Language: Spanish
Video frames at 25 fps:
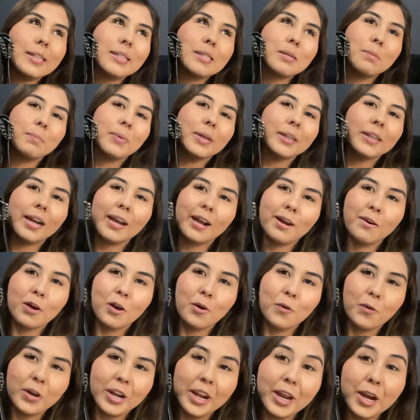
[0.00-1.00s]
siempre traigo
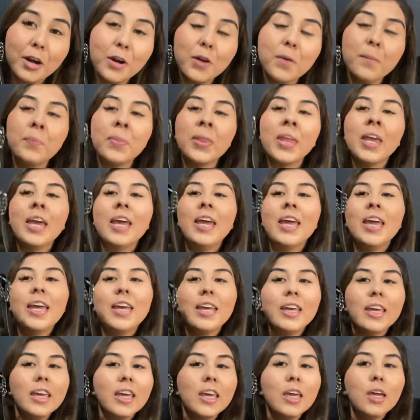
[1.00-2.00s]
algo negro.
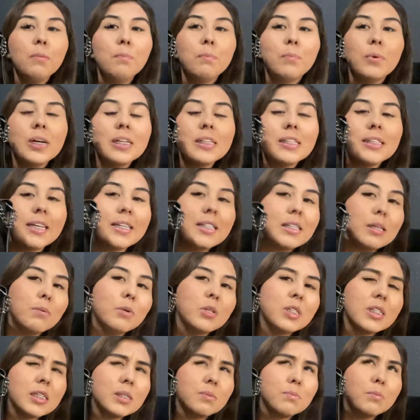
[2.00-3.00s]
Y pues esta
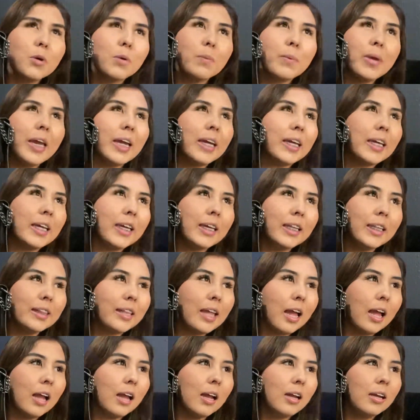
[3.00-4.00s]
bolsa es muy
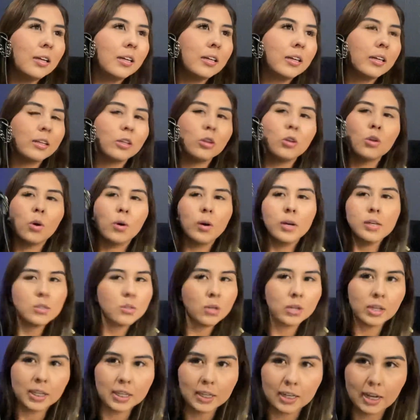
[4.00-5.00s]
viejita, no es
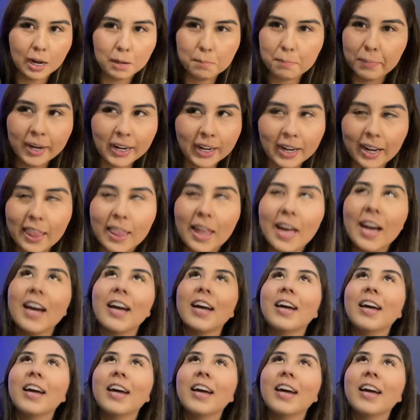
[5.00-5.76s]
original para nada.